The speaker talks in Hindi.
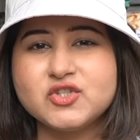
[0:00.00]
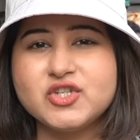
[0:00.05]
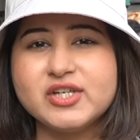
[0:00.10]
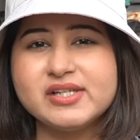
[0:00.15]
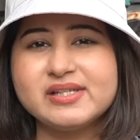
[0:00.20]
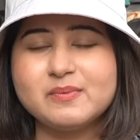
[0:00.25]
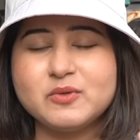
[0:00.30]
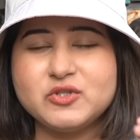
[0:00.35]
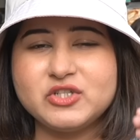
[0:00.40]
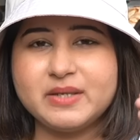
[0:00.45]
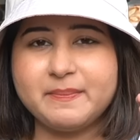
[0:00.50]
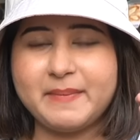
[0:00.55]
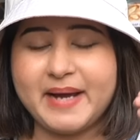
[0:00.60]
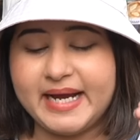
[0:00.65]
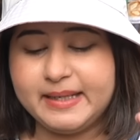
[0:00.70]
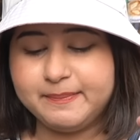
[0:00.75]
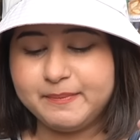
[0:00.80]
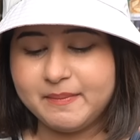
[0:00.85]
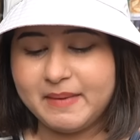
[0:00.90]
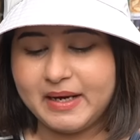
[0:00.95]
जस्ट मुझे
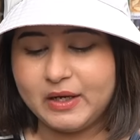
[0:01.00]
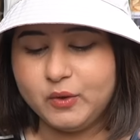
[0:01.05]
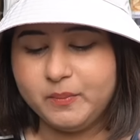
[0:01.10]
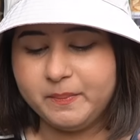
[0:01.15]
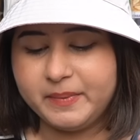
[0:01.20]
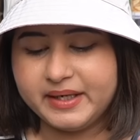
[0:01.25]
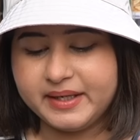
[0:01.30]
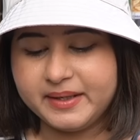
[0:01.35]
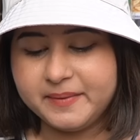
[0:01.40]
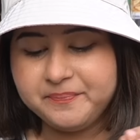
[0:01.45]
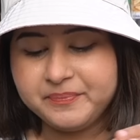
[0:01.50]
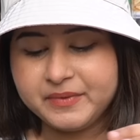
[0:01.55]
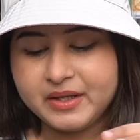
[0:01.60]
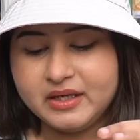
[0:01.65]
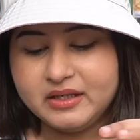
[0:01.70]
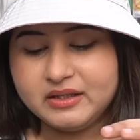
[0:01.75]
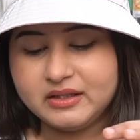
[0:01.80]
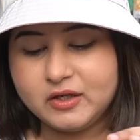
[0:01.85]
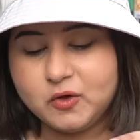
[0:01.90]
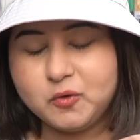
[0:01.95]
बाइट में मालूम पड़ा
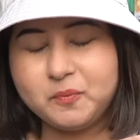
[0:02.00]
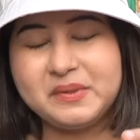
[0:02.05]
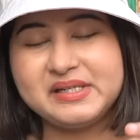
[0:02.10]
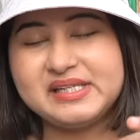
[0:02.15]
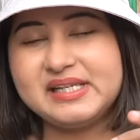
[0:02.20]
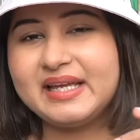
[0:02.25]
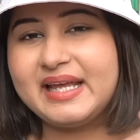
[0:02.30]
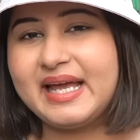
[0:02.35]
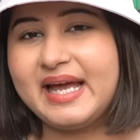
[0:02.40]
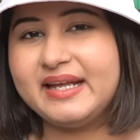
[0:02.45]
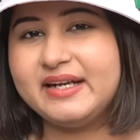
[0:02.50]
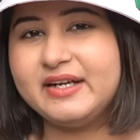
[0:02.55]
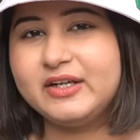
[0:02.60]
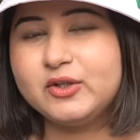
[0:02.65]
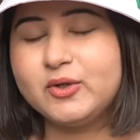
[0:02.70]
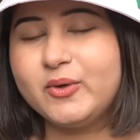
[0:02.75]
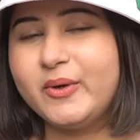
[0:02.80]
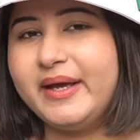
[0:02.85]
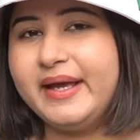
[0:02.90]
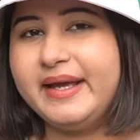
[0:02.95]
कि ऊपर से
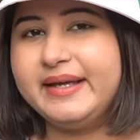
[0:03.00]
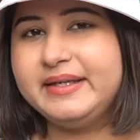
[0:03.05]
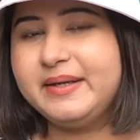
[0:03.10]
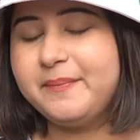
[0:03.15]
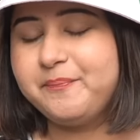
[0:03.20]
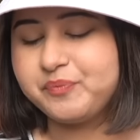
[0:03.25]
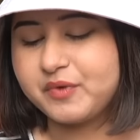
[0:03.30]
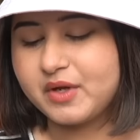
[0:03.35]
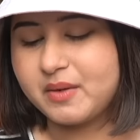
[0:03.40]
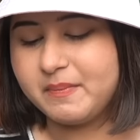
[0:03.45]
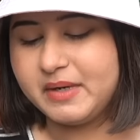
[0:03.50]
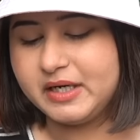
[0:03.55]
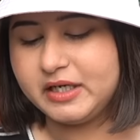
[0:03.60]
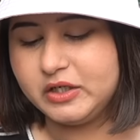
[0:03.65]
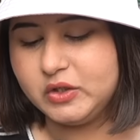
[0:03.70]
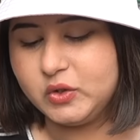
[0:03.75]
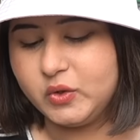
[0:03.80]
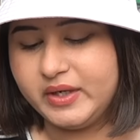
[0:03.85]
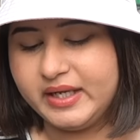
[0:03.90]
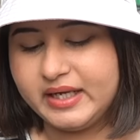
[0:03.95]
कैरेट तो है ही बट
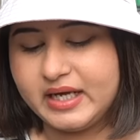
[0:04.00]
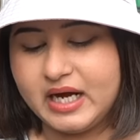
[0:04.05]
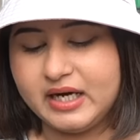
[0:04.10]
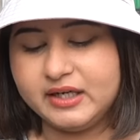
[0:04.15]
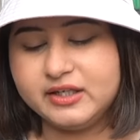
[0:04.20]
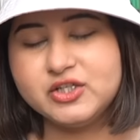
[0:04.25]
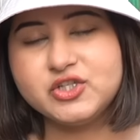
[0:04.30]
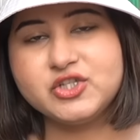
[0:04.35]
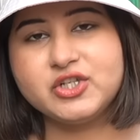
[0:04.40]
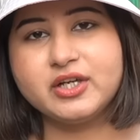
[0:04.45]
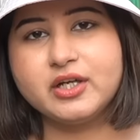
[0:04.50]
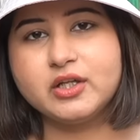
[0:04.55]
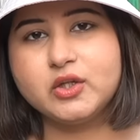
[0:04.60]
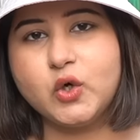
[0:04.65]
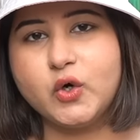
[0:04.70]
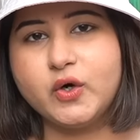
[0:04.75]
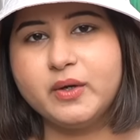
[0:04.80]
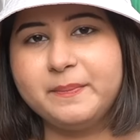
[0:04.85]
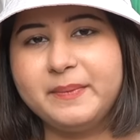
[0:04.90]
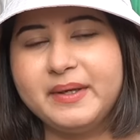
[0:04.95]
इन्होंने गार्निशिंग के
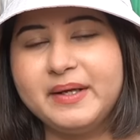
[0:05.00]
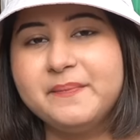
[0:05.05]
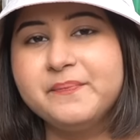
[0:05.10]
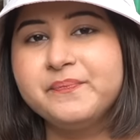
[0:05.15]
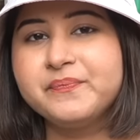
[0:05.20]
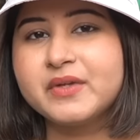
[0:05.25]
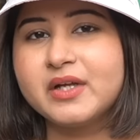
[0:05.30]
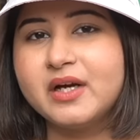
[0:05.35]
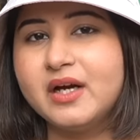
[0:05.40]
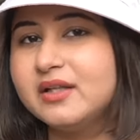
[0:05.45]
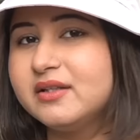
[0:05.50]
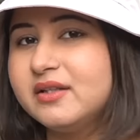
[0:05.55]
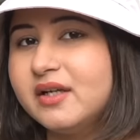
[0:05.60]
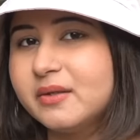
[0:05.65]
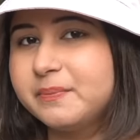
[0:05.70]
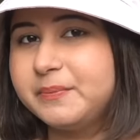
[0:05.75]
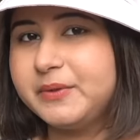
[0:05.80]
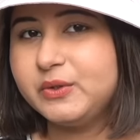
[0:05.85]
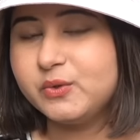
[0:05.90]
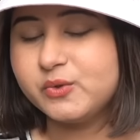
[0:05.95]
तौर पर
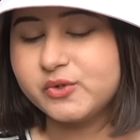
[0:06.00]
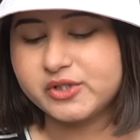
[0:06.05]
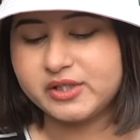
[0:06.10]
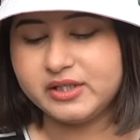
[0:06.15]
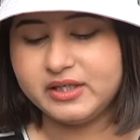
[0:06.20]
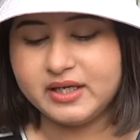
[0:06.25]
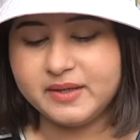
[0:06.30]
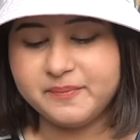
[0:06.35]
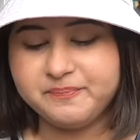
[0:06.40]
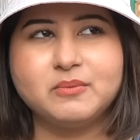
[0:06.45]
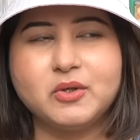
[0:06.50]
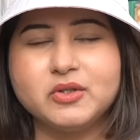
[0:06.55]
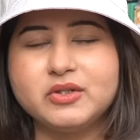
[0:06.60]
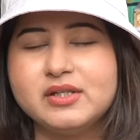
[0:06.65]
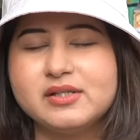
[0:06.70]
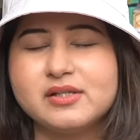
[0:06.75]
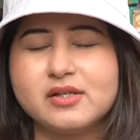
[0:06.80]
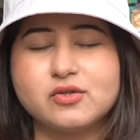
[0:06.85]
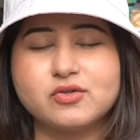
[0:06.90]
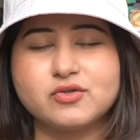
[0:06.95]
अदरक भी यूज़ की है बहुत
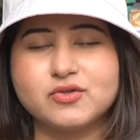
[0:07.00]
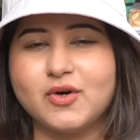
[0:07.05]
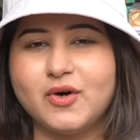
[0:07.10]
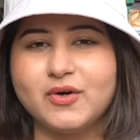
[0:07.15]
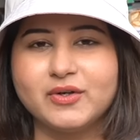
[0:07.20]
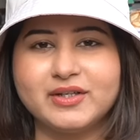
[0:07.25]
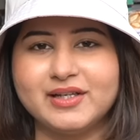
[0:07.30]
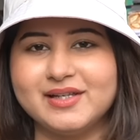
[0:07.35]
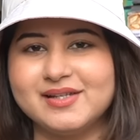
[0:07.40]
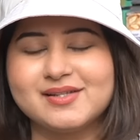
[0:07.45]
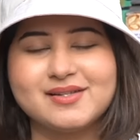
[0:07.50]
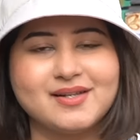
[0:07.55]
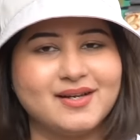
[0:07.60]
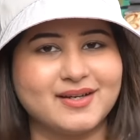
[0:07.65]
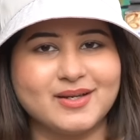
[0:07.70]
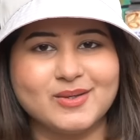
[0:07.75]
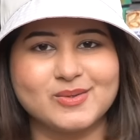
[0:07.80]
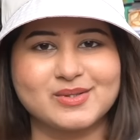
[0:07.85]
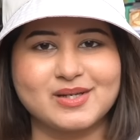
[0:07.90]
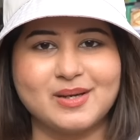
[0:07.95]
ही ऐसा स्ट्रॉन्ग टेस्ट आ
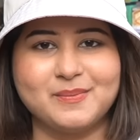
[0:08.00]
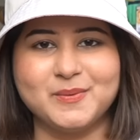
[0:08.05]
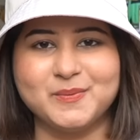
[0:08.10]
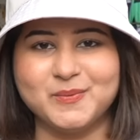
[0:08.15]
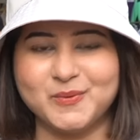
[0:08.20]
गया उसका भी